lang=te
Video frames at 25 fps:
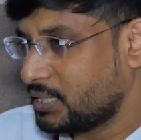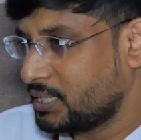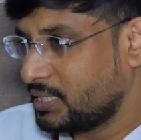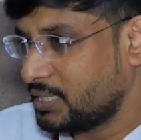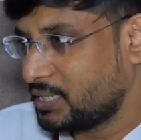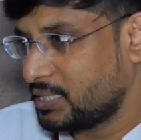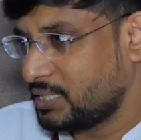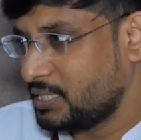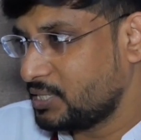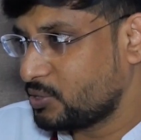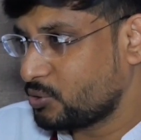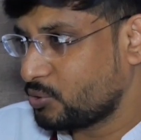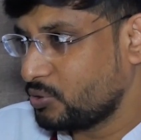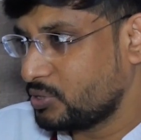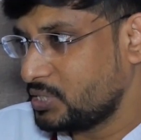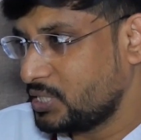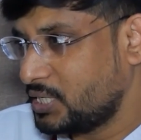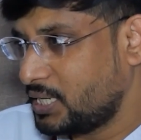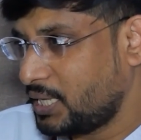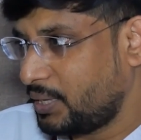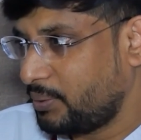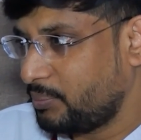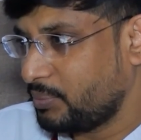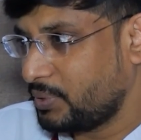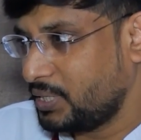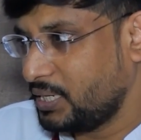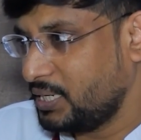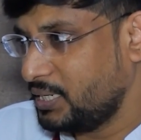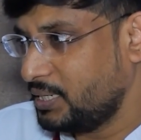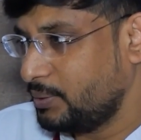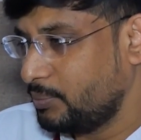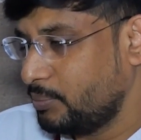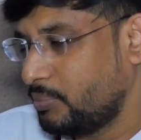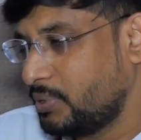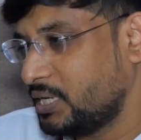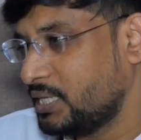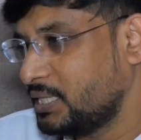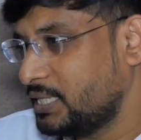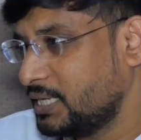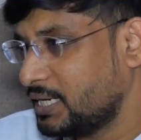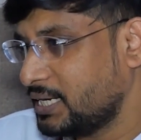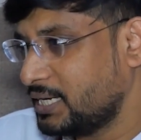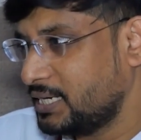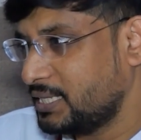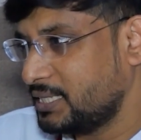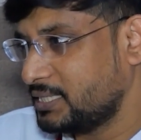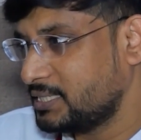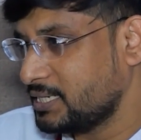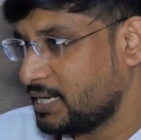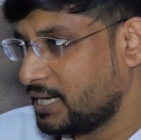దగ్గరికి తీసుకొచ్చే టైంకే బ్రీతింగ్
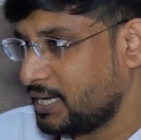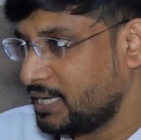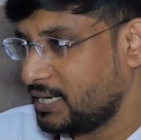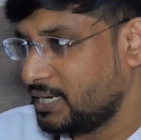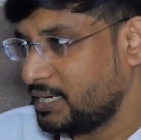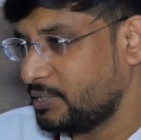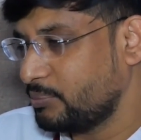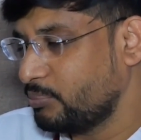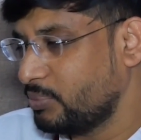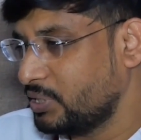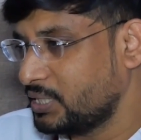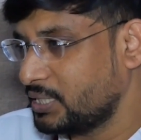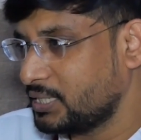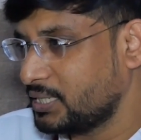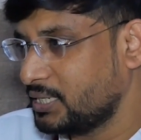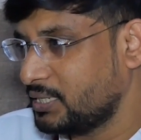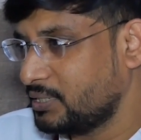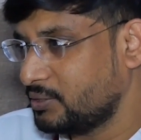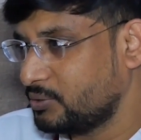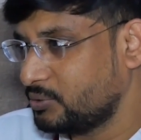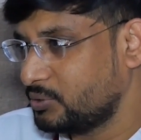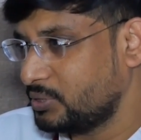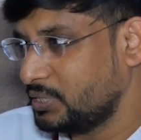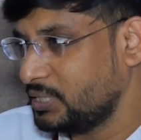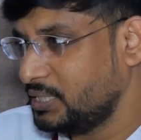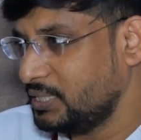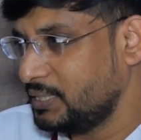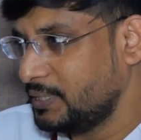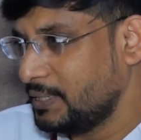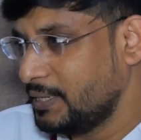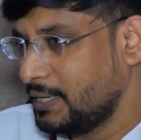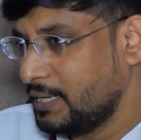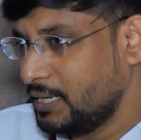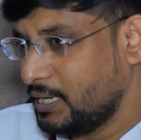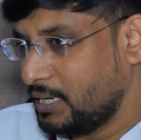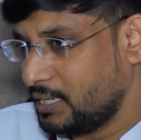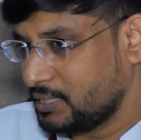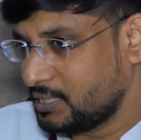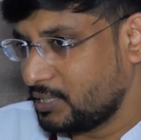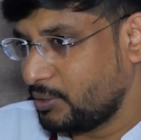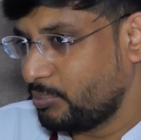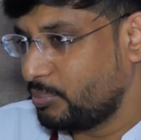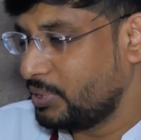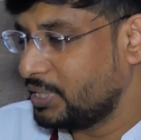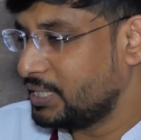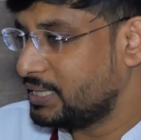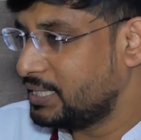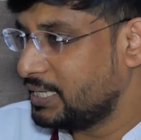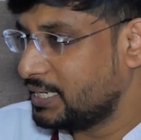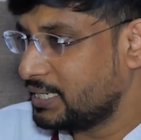అనేది చాలా ఇబ్బందిగా ఉండి అసలు
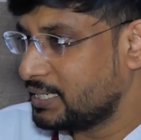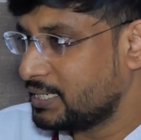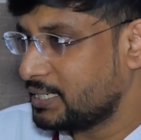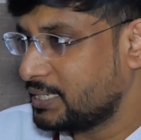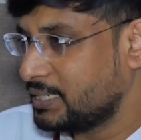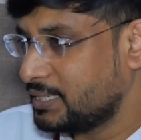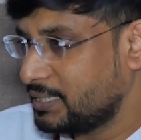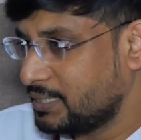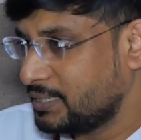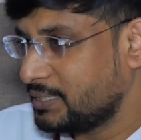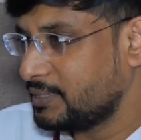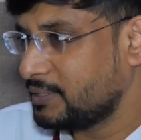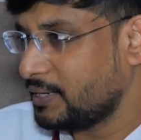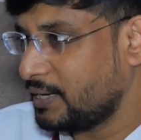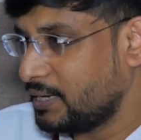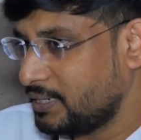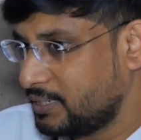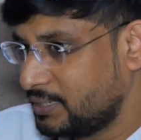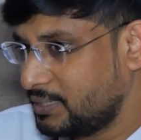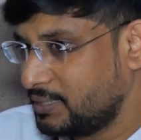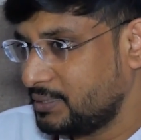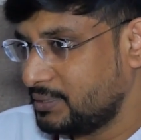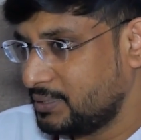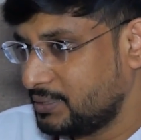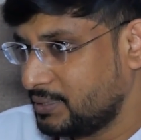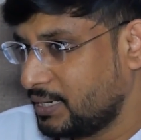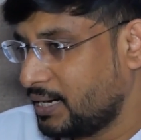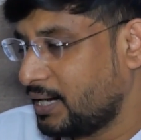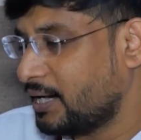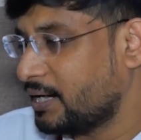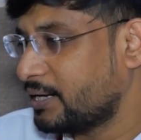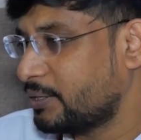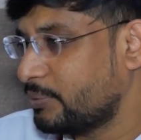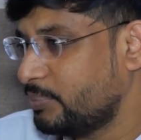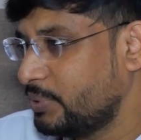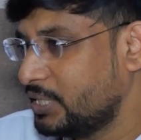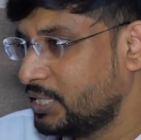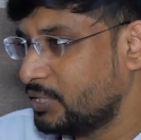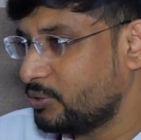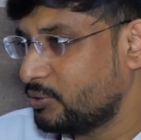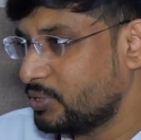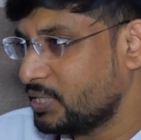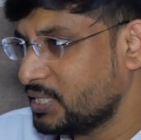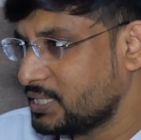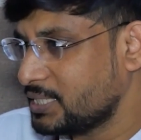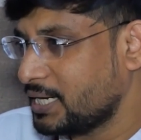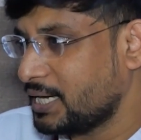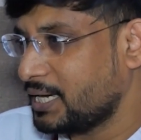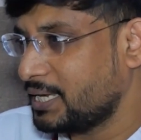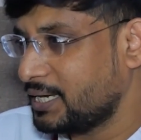బ్రీతింగ్ అండ్ హార్ట్ బీట్
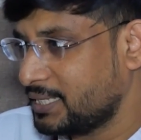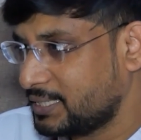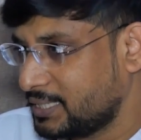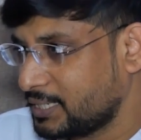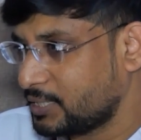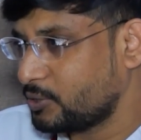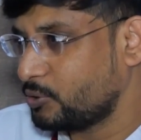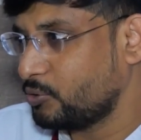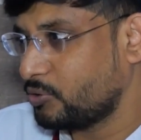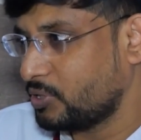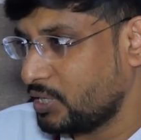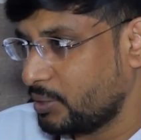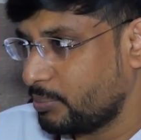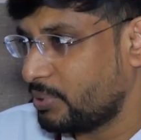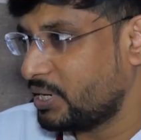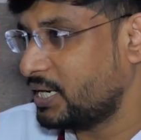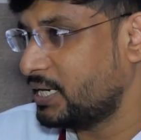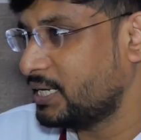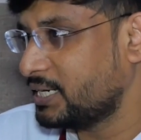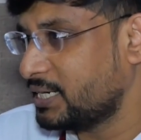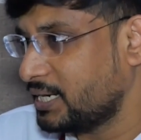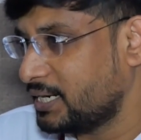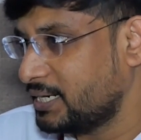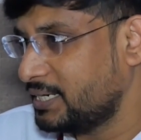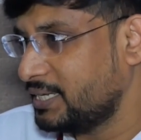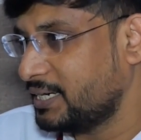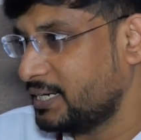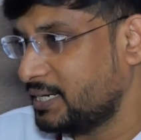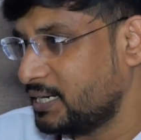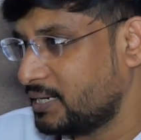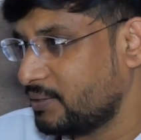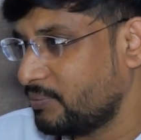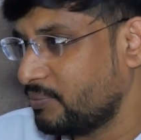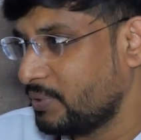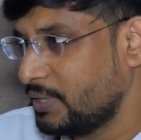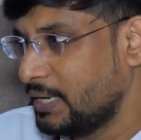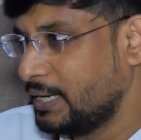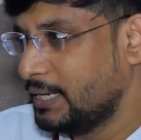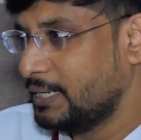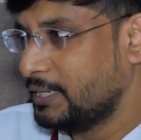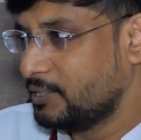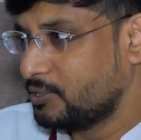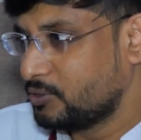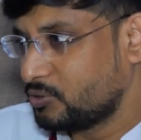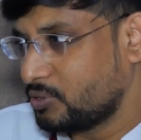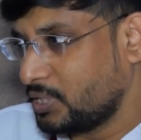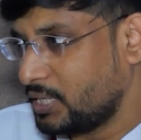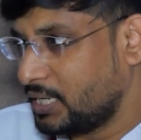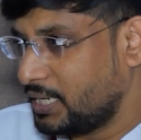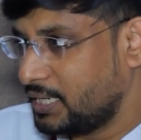కూడా చాలా తక్కువగా బ్రడికాడి అంటాం
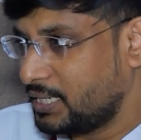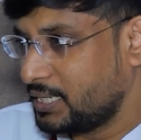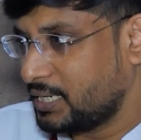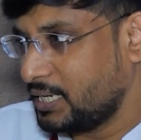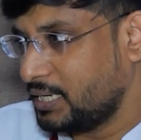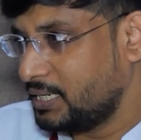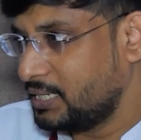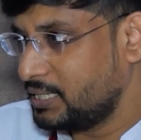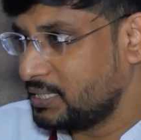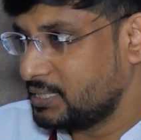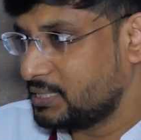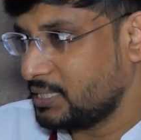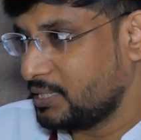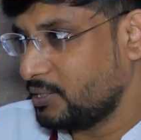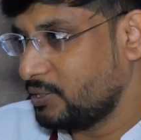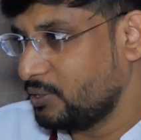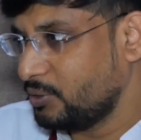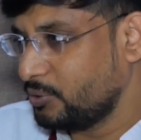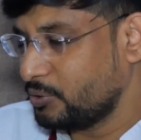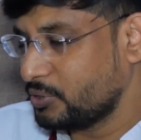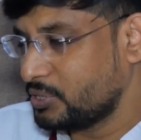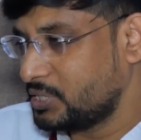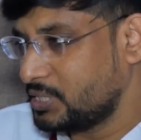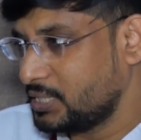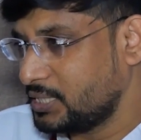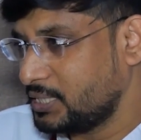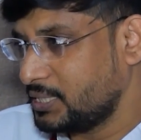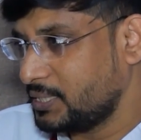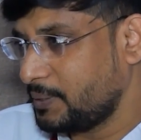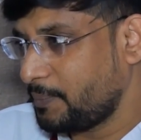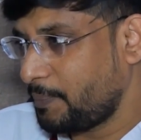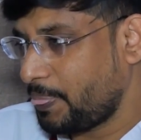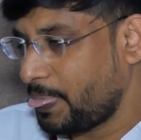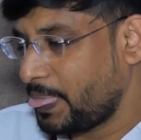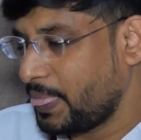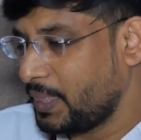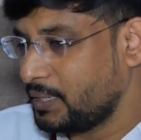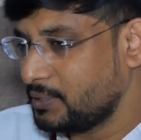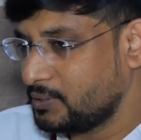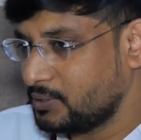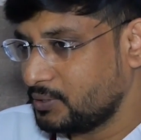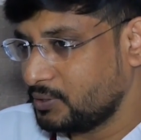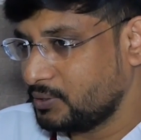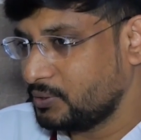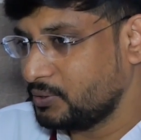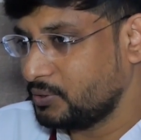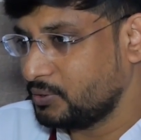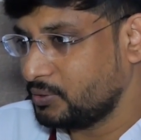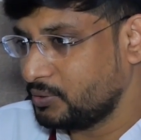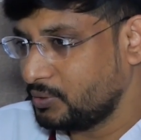సో అలాంటి కండిషన్లో వచ్చింది సో
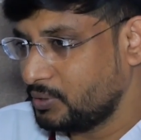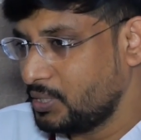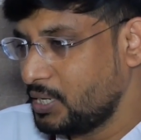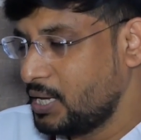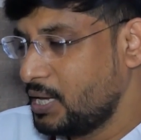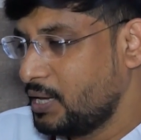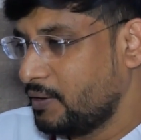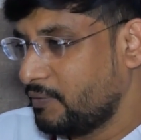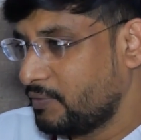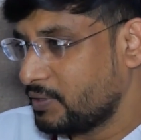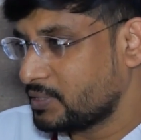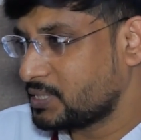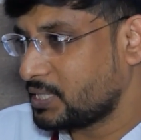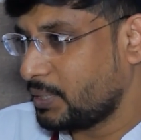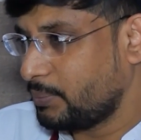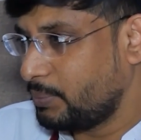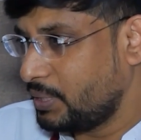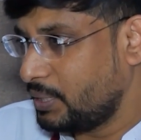ఫస్ట్ ఆ